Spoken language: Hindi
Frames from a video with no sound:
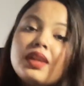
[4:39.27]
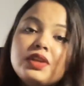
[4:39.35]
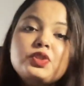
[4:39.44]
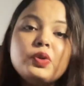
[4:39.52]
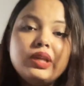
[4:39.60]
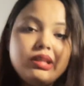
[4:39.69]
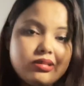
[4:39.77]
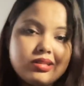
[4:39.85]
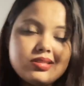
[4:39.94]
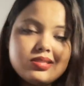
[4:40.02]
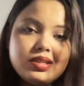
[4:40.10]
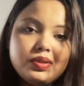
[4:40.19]
जो
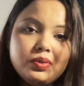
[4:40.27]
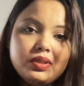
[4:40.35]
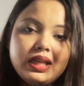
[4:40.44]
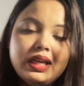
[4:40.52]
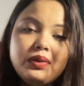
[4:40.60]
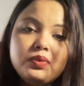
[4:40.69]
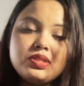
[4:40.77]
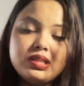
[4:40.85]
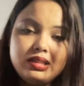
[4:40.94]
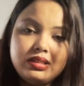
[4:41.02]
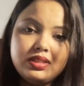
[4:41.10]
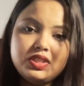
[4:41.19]
इंटरेस्टेड होता है उस
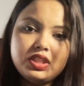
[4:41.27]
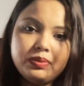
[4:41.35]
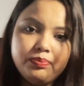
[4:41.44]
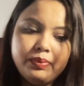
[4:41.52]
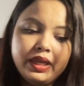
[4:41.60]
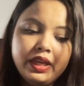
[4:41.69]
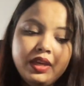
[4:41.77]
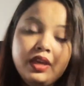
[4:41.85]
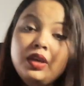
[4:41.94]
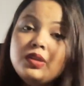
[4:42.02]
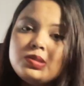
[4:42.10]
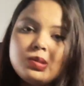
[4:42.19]
इंटर्नशिप पे
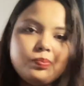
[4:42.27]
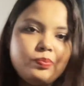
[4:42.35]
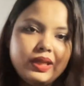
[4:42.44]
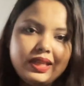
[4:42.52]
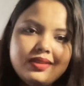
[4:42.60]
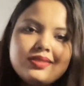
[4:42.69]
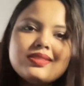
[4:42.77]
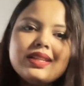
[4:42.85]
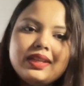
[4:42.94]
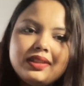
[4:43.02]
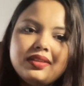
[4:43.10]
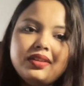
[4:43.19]
सो प्लीज़
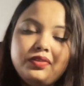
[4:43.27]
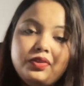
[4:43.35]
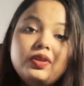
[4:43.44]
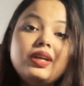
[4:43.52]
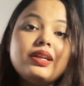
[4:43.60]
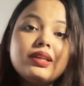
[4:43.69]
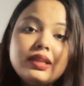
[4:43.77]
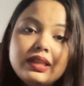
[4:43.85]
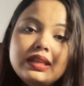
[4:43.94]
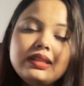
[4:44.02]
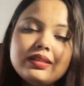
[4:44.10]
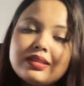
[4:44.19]
लाइक इफ़ यू आर
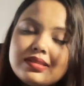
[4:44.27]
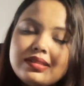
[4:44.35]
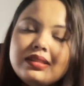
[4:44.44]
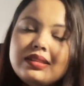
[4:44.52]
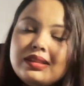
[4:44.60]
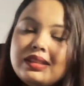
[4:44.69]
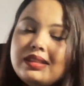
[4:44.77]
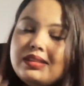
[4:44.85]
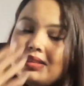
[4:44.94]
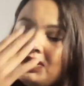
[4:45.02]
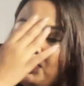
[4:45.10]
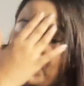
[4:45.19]
रियली इंटरेस्टेड इन
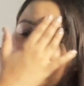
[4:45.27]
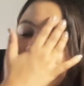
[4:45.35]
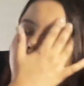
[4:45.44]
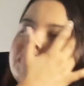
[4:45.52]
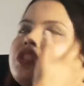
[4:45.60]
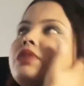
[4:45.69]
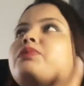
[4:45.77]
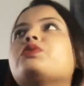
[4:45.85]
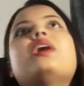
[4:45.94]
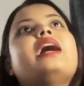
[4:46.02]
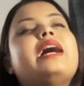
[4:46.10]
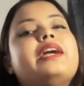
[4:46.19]
दिस यू नो इंटर्नशिप
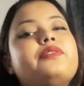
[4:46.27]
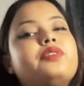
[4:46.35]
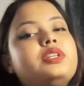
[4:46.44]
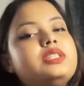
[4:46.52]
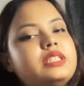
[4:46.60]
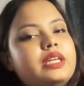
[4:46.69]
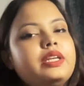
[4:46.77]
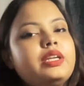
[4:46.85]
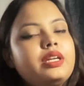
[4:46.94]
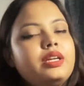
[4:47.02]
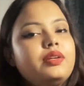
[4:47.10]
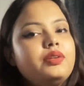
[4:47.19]
सो आई वुड से
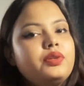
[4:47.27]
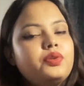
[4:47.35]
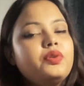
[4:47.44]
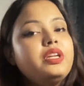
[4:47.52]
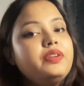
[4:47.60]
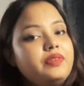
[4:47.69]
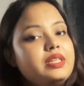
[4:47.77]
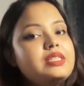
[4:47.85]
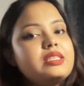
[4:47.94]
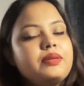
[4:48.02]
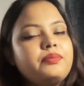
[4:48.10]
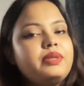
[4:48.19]
कि यू नो इन्वेस्ट
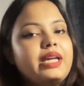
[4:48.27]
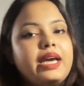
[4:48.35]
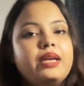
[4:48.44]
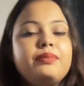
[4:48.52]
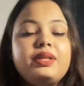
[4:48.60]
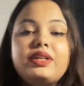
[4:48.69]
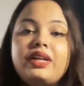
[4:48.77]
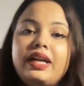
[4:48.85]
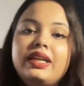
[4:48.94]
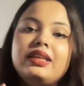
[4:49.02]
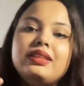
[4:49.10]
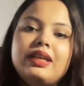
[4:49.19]
सम टाइम इन
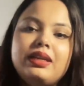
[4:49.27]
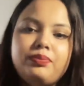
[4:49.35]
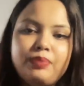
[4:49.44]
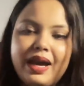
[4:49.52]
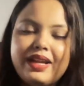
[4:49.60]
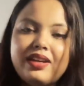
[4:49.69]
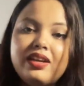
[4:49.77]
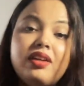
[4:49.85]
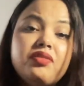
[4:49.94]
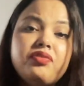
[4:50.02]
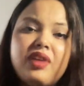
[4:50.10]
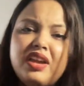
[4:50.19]
राइटिंग दैट
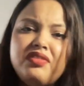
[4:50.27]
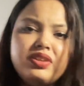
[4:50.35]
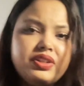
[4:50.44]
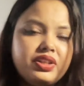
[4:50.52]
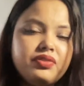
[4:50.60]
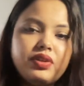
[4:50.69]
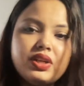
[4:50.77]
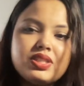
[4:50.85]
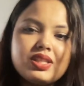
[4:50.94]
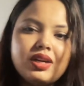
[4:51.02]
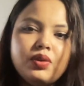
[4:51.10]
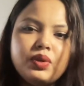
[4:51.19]
पैराग्राफ फाइव हंड्रेड वर्ड्स
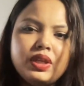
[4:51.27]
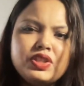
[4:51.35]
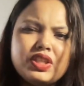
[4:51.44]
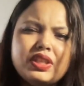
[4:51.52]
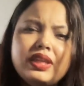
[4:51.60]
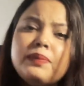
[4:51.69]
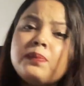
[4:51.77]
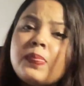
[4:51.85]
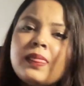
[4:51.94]
का होना चाहिए